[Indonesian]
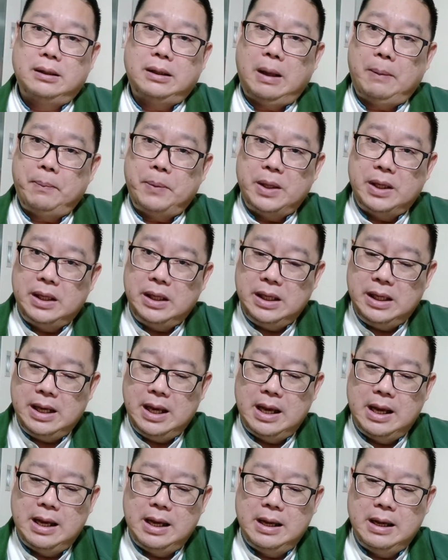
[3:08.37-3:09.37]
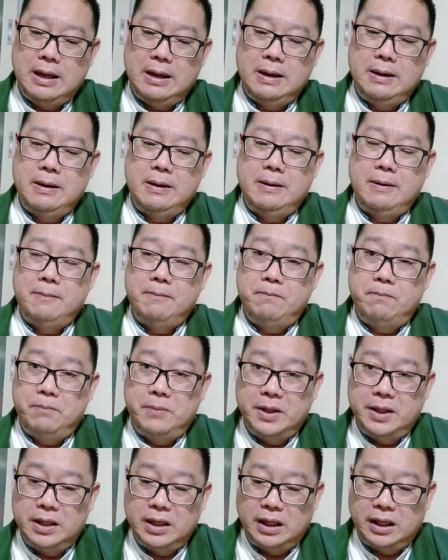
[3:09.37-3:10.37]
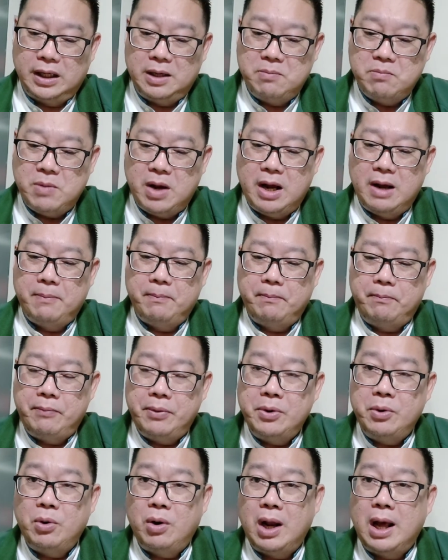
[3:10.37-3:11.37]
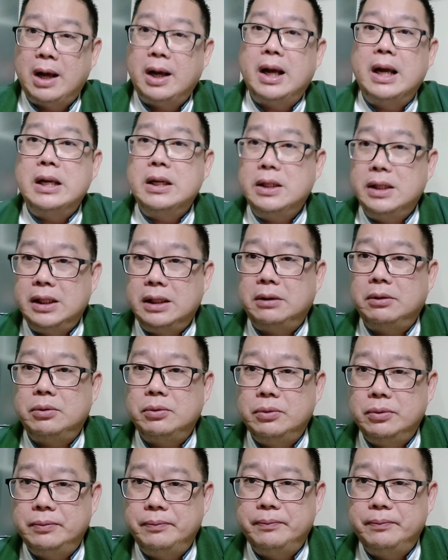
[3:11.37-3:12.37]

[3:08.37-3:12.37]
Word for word: Tapi ia menerima penolakan itu.